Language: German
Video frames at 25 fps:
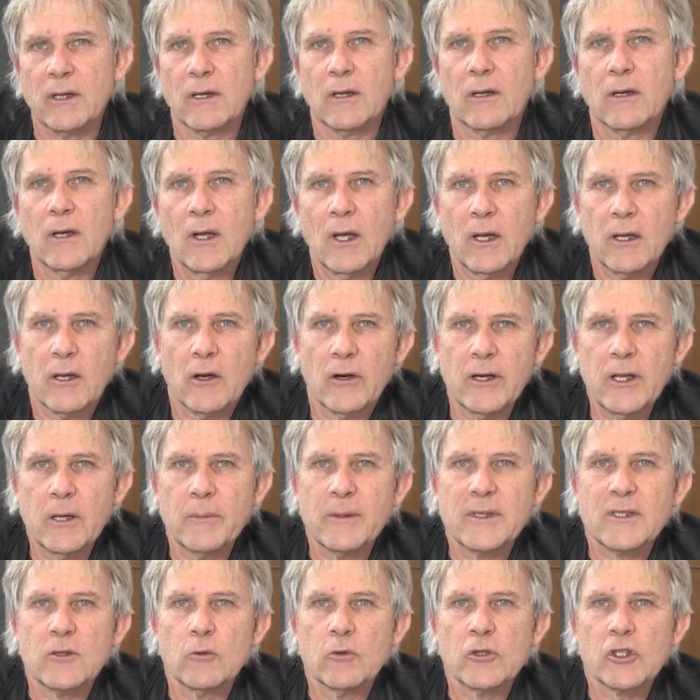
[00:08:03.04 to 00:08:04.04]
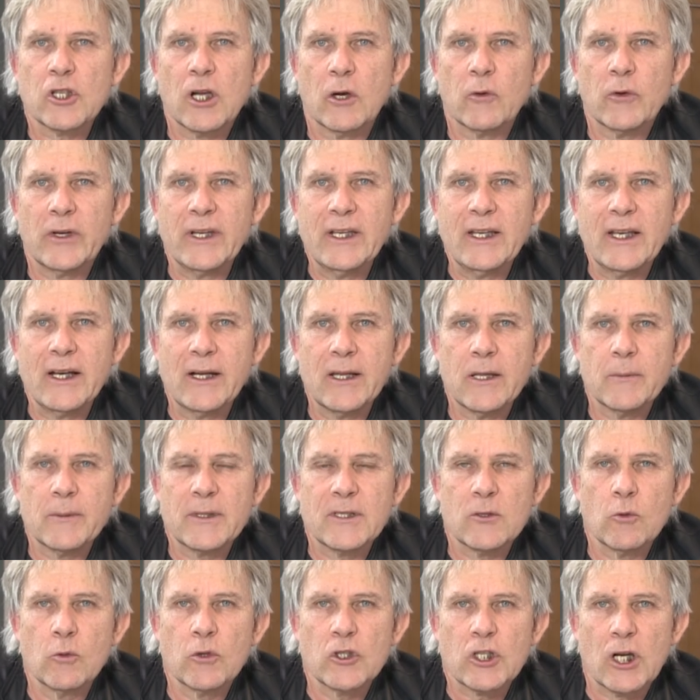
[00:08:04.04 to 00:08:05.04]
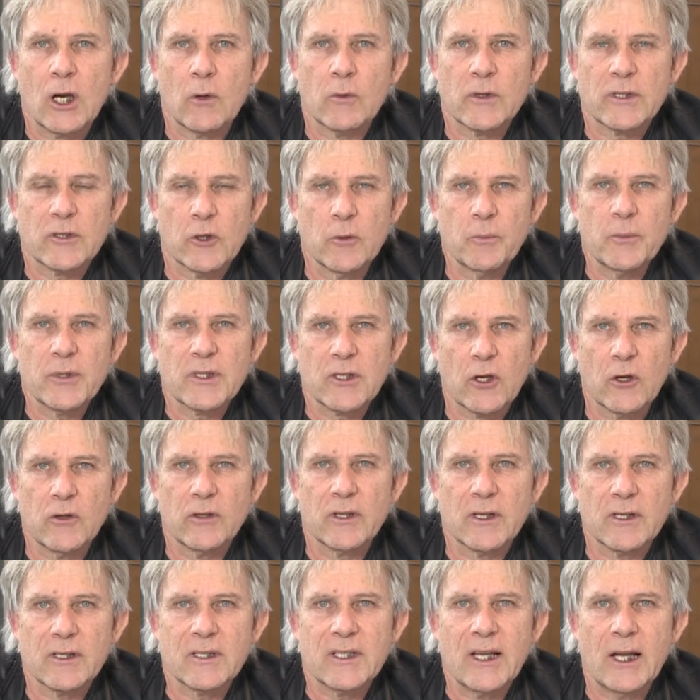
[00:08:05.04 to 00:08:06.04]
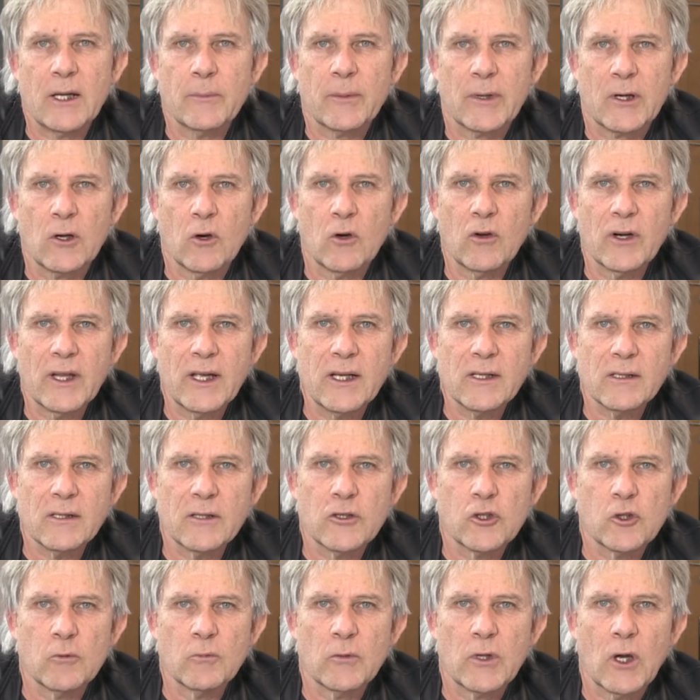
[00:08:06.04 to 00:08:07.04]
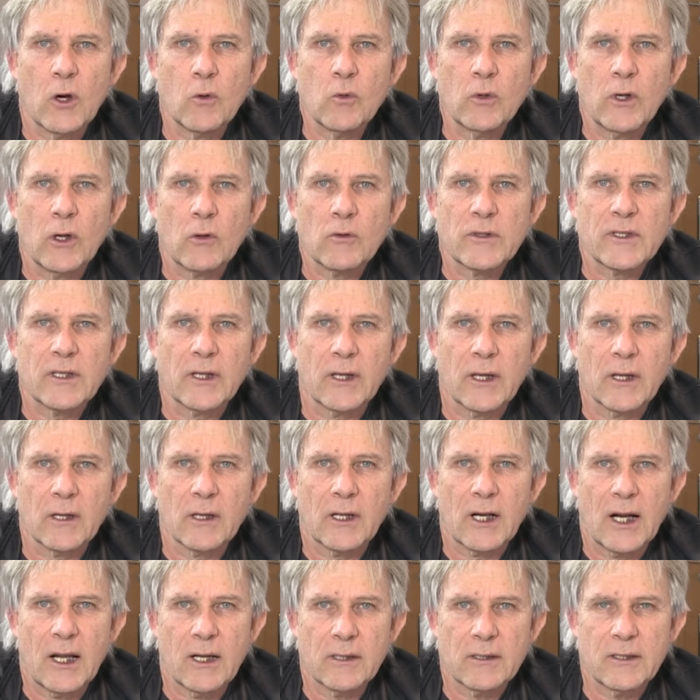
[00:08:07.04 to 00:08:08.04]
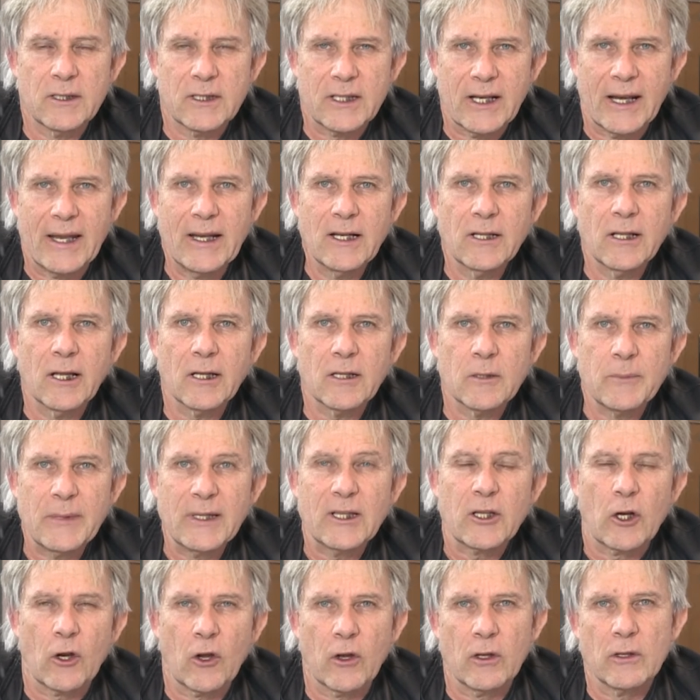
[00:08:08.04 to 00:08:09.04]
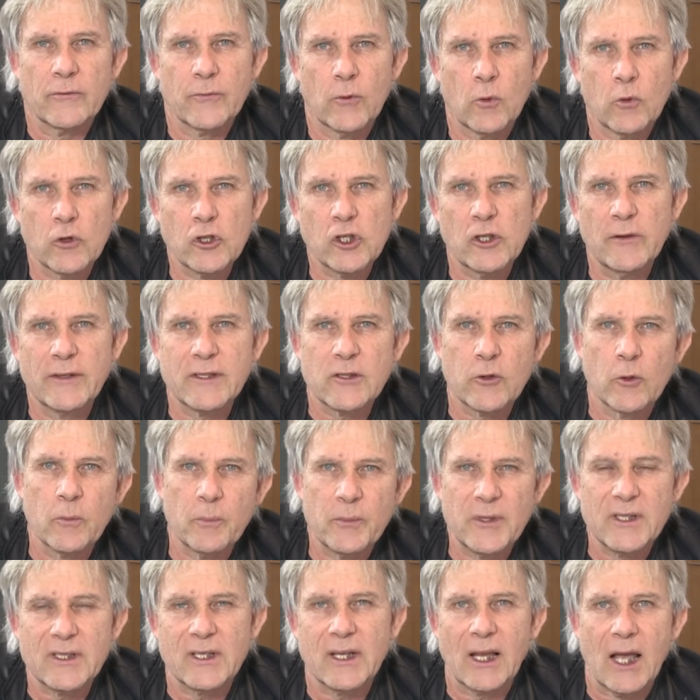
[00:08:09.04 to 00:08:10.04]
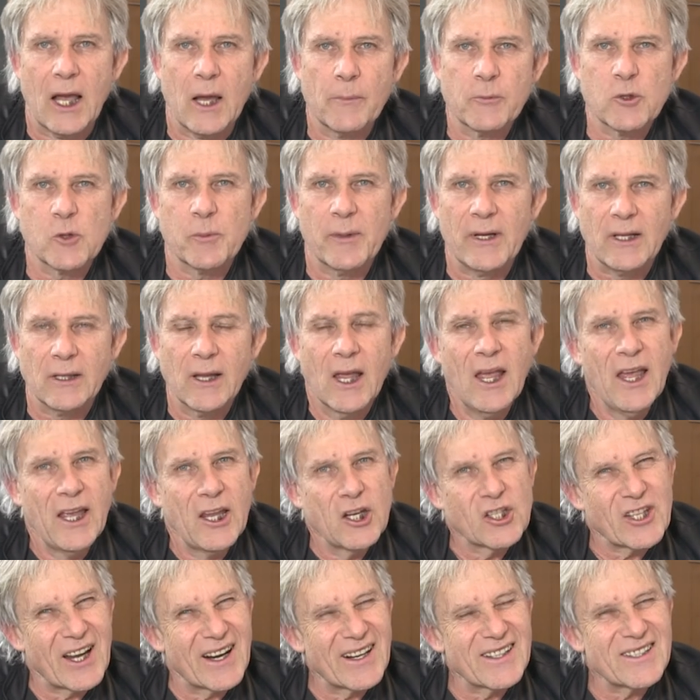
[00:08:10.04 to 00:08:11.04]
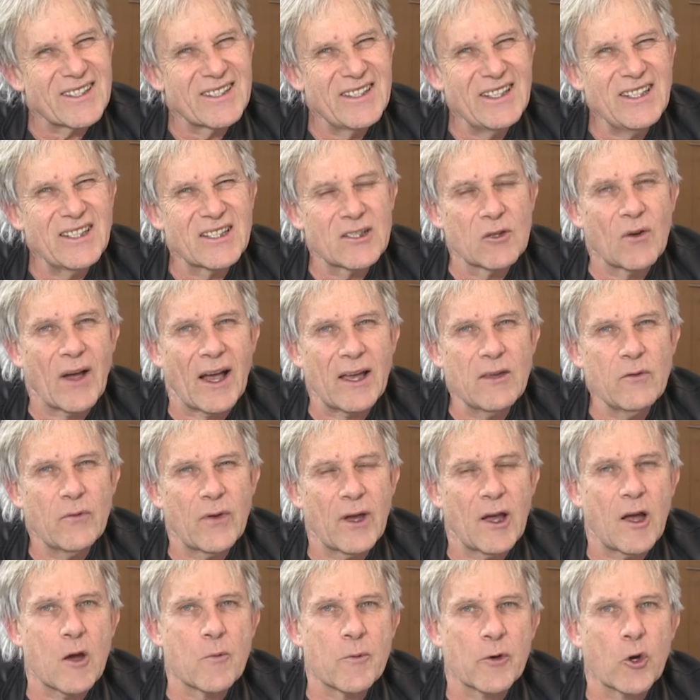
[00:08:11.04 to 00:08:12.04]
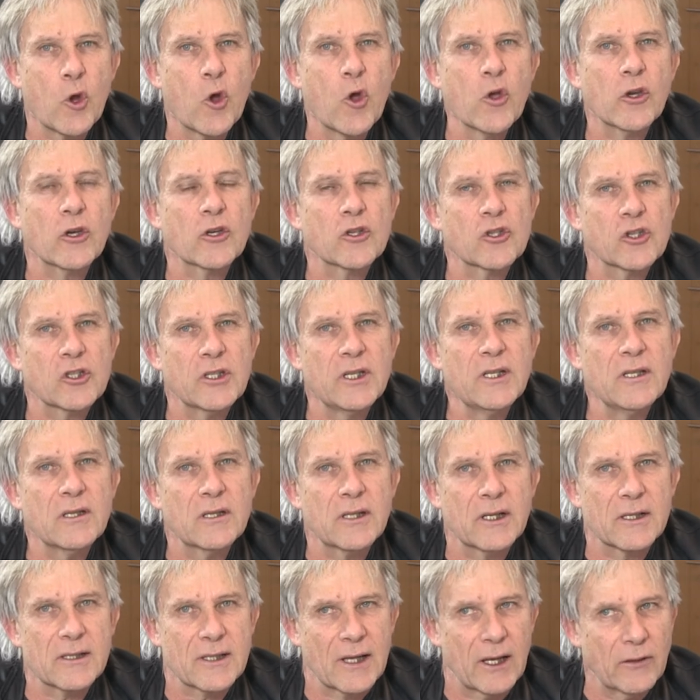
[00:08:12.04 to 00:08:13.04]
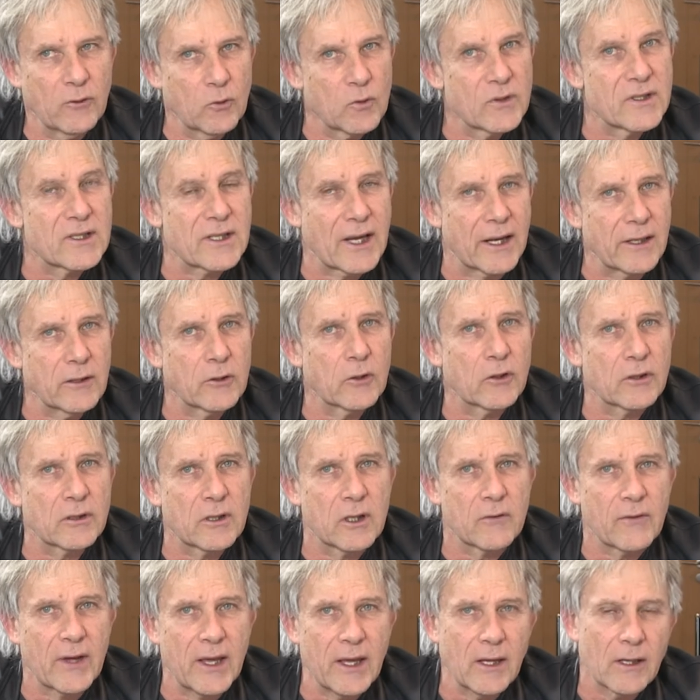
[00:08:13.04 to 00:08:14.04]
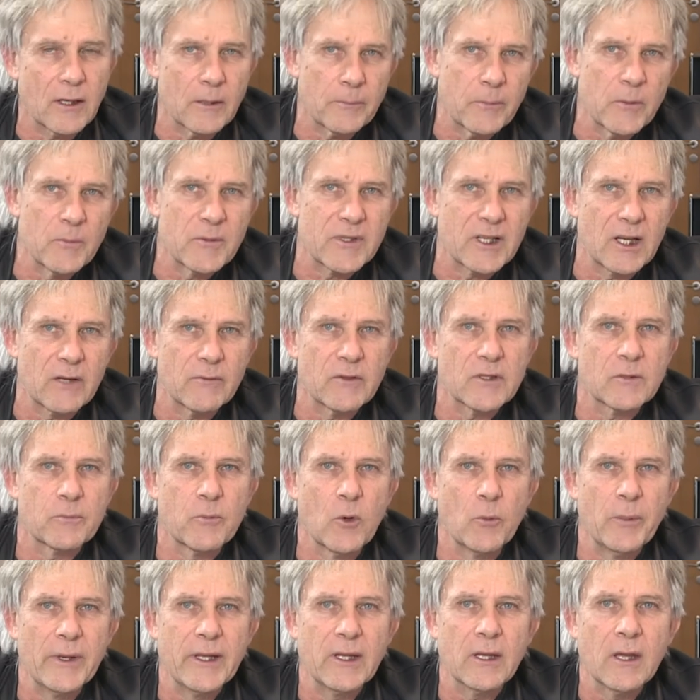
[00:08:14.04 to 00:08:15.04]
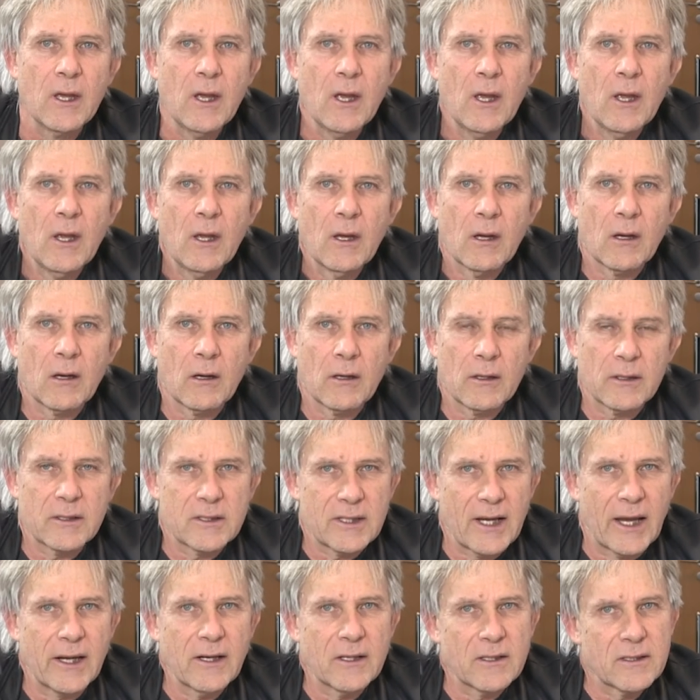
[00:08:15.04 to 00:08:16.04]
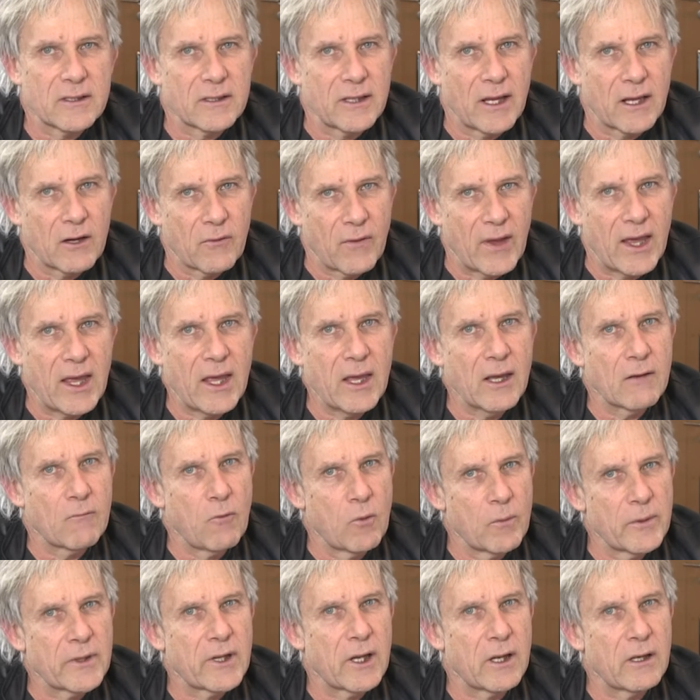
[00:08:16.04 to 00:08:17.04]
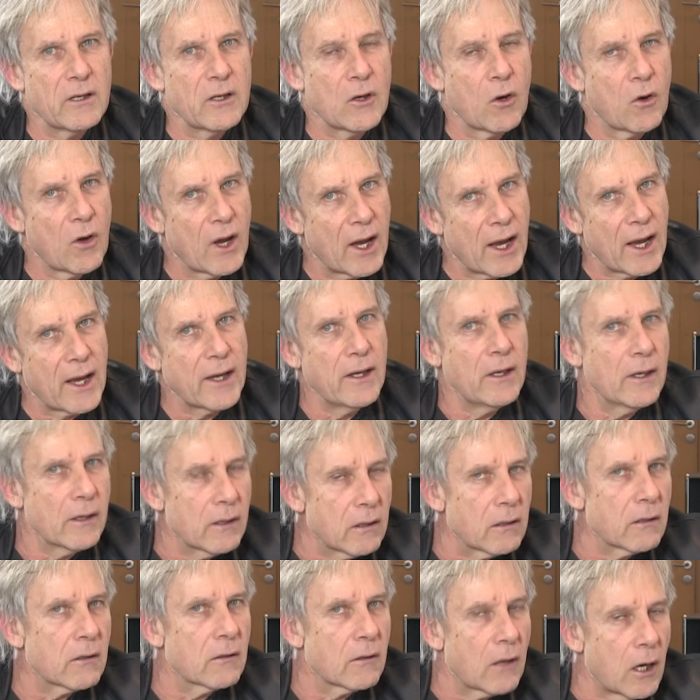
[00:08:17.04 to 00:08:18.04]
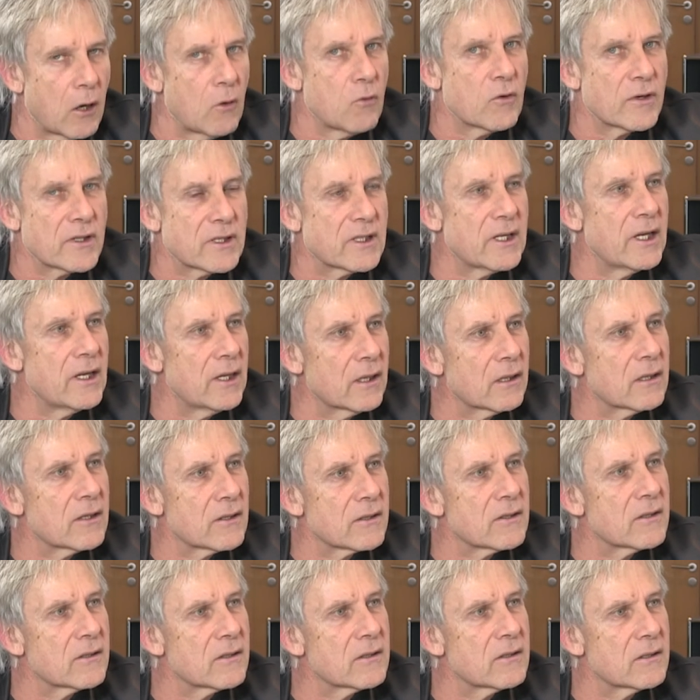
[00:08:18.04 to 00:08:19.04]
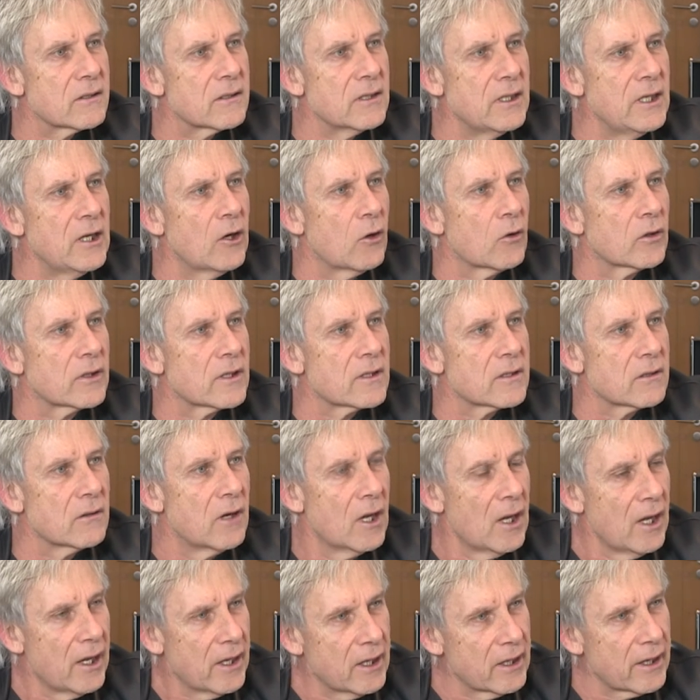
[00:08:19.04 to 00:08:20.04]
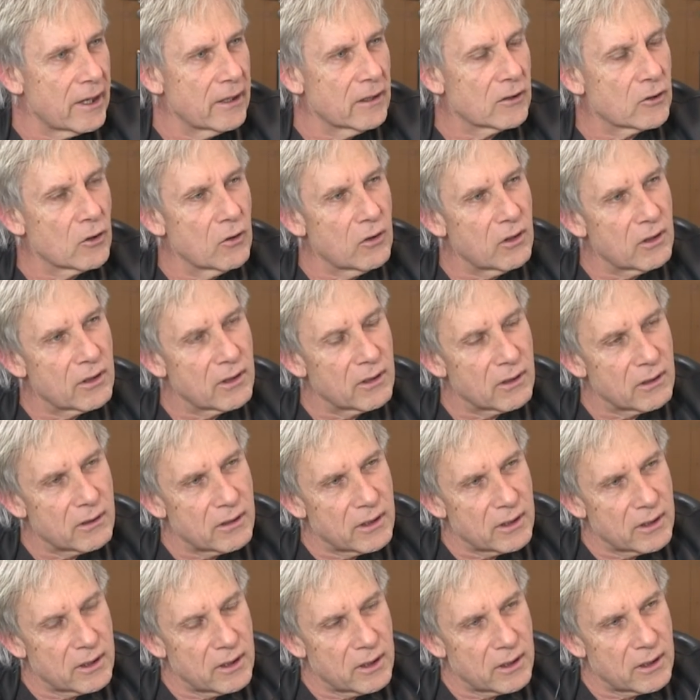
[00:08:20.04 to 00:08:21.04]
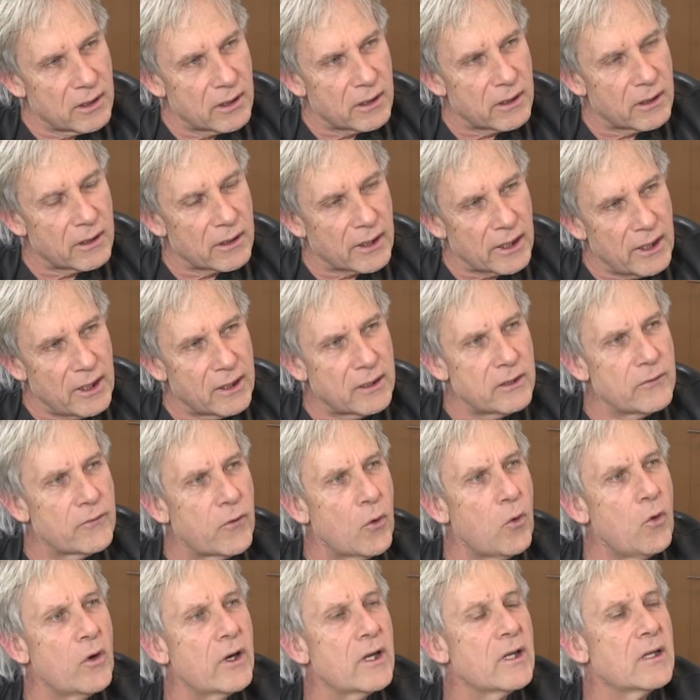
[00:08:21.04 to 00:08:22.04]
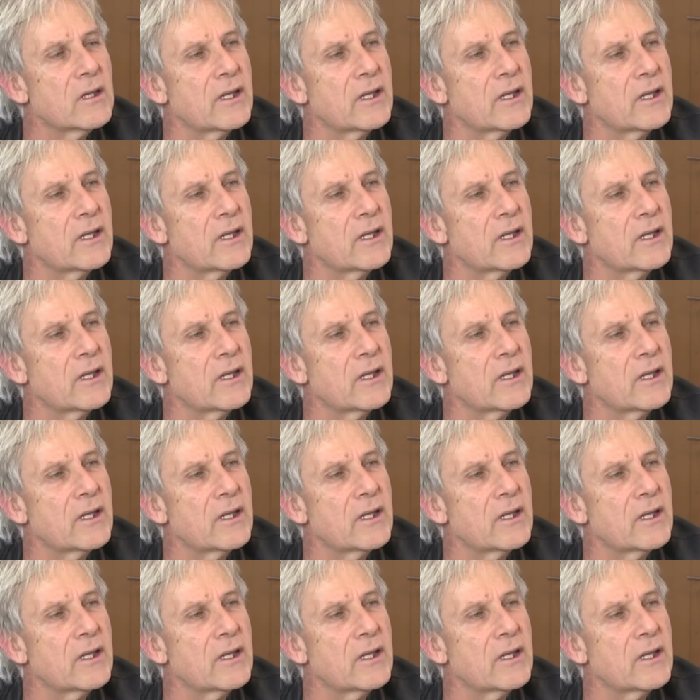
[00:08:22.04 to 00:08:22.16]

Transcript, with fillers: äh, ja, liebe Zuschauerinnen, liebe Zuschauer, so etwas können ihr selber nachlesen. Ist im Download sogar gratis erhältlich, damit ihr euch vorstellen könnt, so etwas sich abspielt. Ist alles nicht so einfach, aber höchst interessant und zeigt euch den Weg. Ab beim Service Public äh, zeigt es den Weg, wo man dann ja eigentlich auch sieht, dass es eingeht. Also, ihr habt doch äh, relativ hohe